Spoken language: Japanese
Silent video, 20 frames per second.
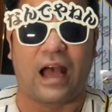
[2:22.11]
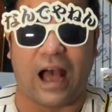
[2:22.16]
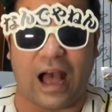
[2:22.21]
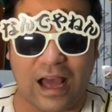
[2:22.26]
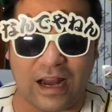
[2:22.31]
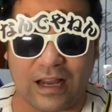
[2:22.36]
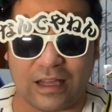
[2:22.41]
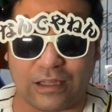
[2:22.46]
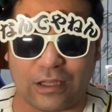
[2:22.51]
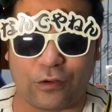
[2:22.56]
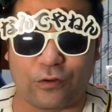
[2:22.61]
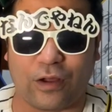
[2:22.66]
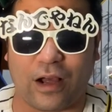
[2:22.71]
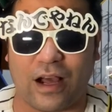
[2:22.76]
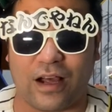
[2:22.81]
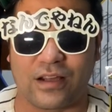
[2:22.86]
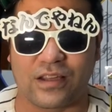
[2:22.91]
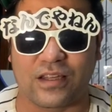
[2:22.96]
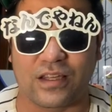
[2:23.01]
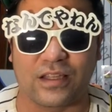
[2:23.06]
あなたの
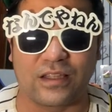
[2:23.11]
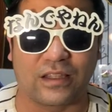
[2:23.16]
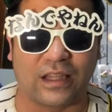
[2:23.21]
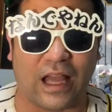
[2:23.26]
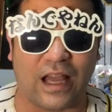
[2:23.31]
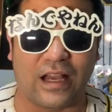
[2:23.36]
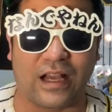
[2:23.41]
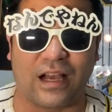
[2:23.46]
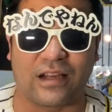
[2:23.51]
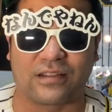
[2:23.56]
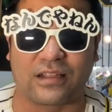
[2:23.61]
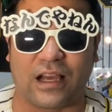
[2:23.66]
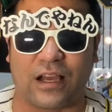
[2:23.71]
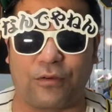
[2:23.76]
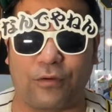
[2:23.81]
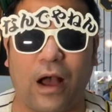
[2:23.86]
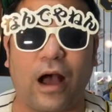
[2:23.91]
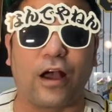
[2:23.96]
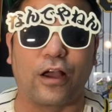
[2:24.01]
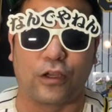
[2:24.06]
阪神タイガース
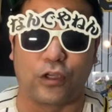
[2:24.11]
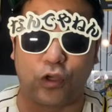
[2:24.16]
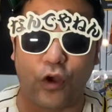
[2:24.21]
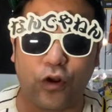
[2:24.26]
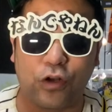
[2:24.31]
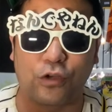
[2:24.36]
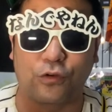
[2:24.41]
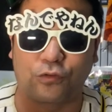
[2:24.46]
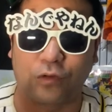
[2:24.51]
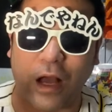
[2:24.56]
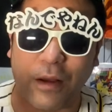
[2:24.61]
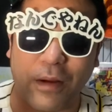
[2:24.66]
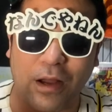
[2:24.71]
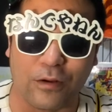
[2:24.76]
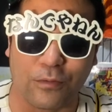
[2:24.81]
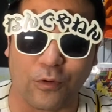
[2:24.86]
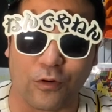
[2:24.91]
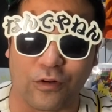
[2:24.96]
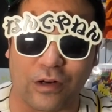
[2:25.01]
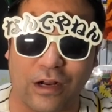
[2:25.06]
愛はより深ま
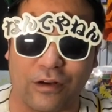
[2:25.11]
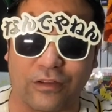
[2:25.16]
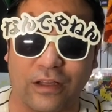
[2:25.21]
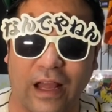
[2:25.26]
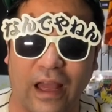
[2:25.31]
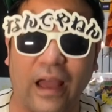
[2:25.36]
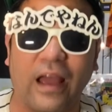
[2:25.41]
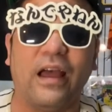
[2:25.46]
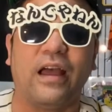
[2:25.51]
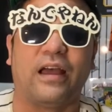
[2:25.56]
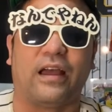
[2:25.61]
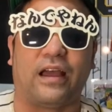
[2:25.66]
るものなので、